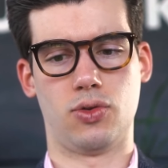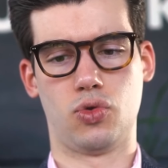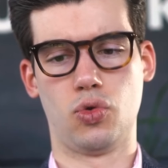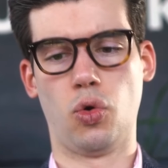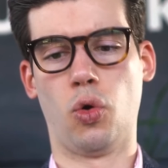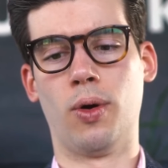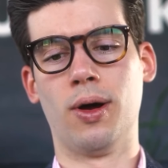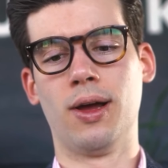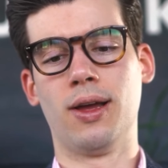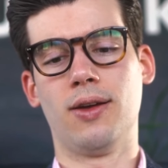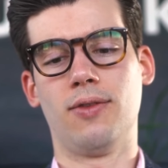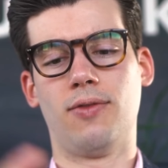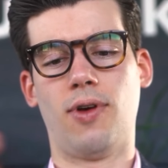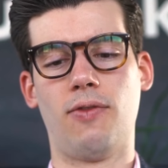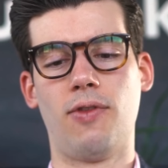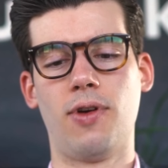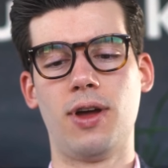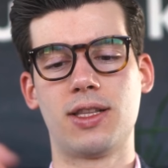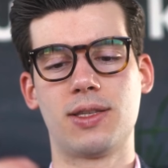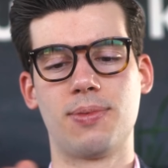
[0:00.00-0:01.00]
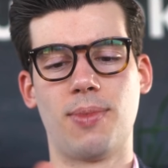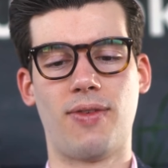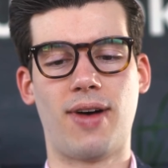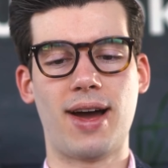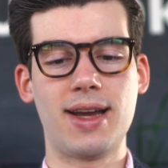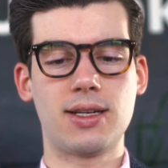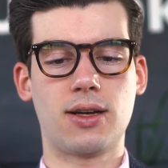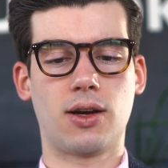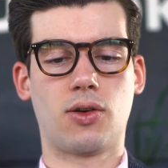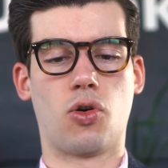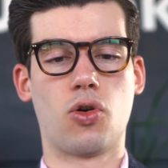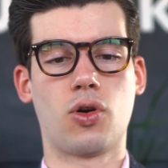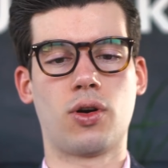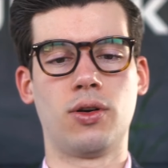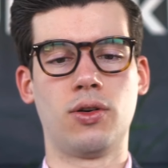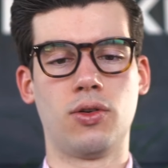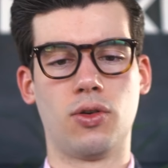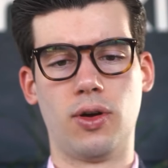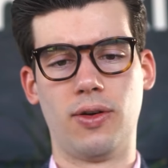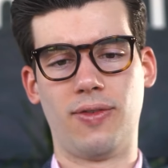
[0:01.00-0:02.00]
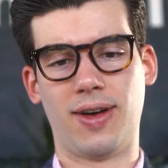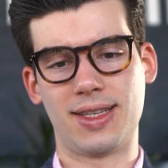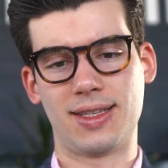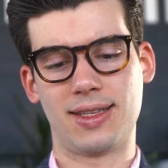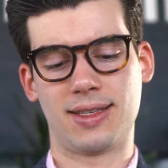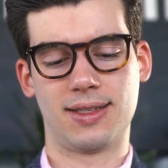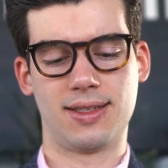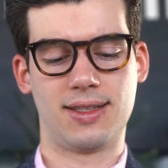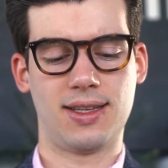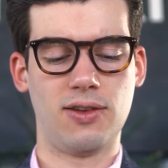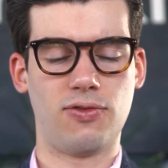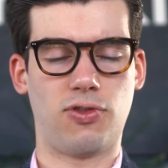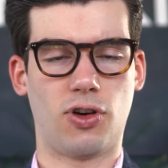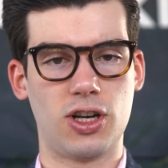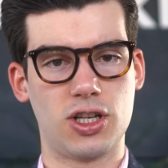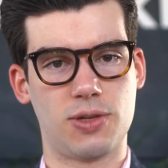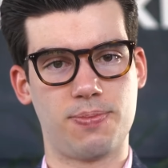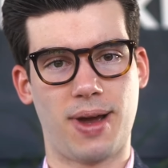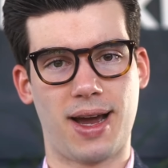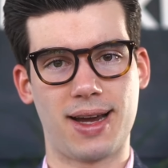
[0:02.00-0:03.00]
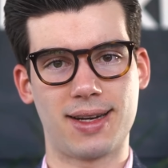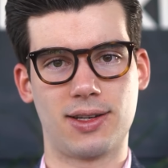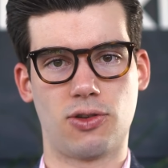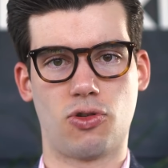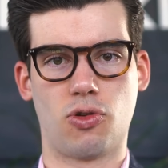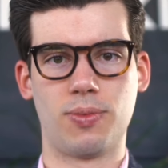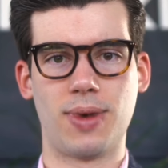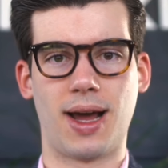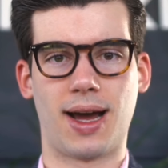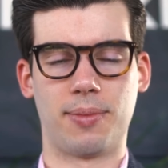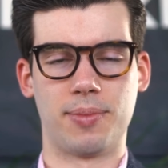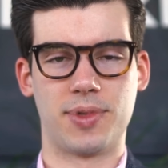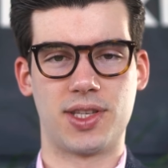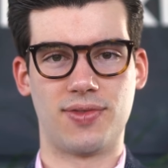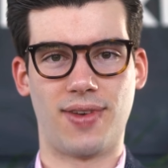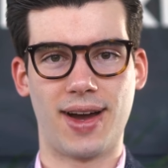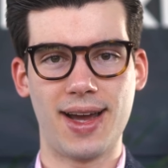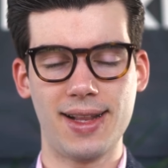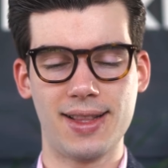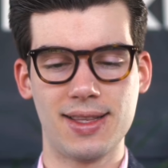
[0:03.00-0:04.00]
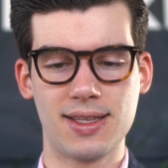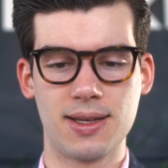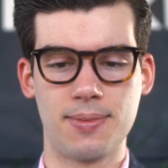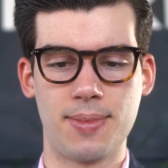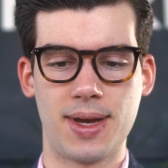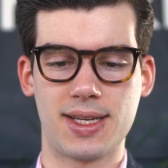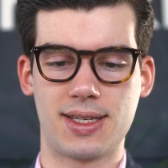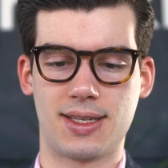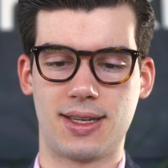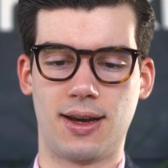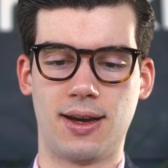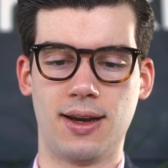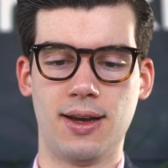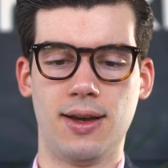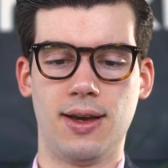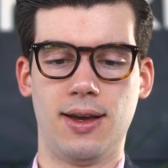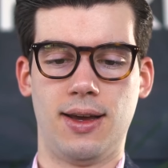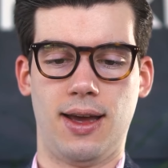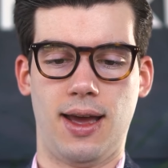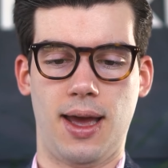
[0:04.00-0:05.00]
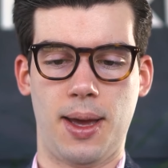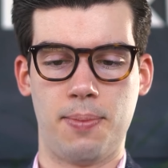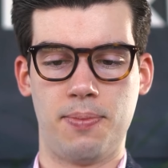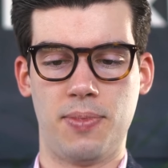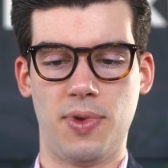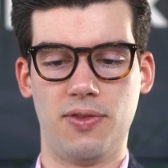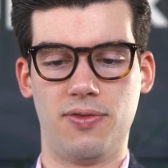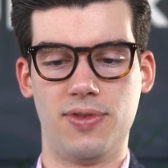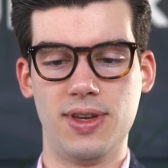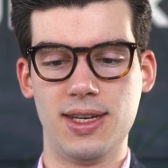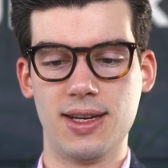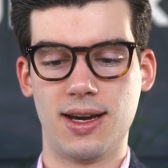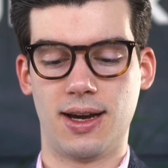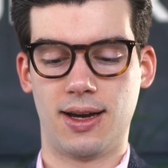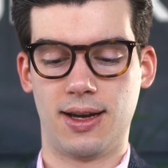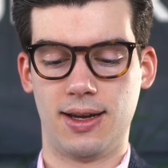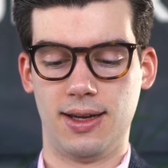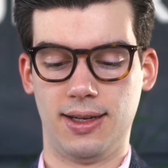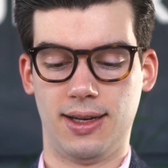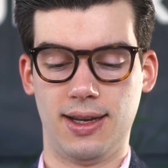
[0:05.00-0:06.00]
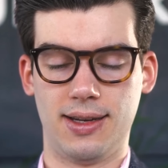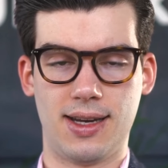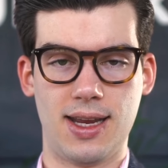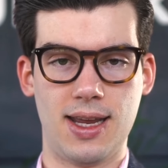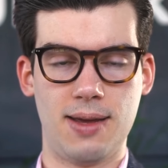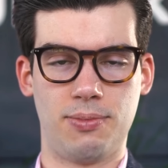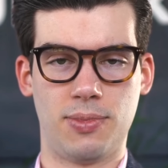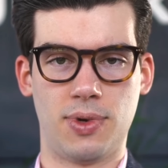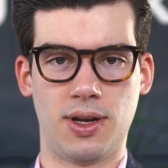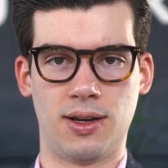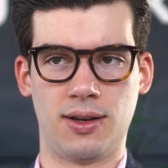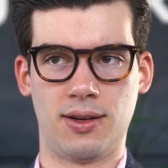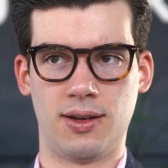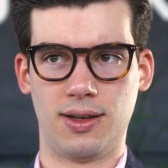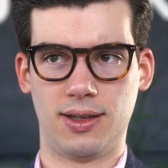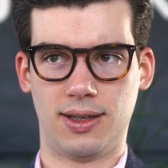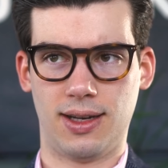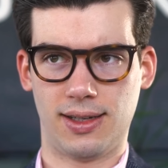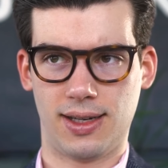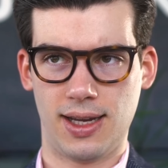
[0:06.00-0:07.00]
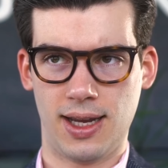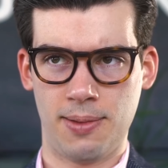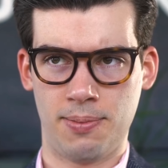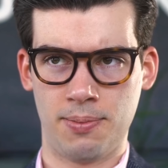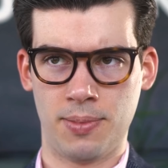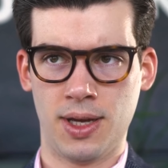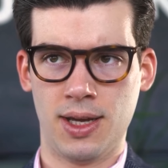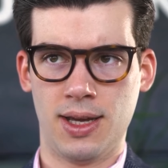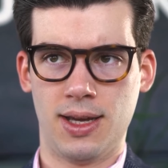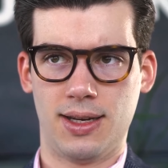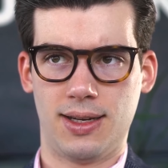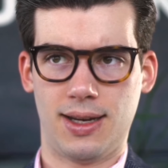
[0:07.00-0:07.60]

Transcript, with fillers: So, wenn wir jetzt mal weiter gucken, was ist ein sinnvolles Praktikum nach dem zweiten Semester ähm, wieder äh, gegeben, gegeben,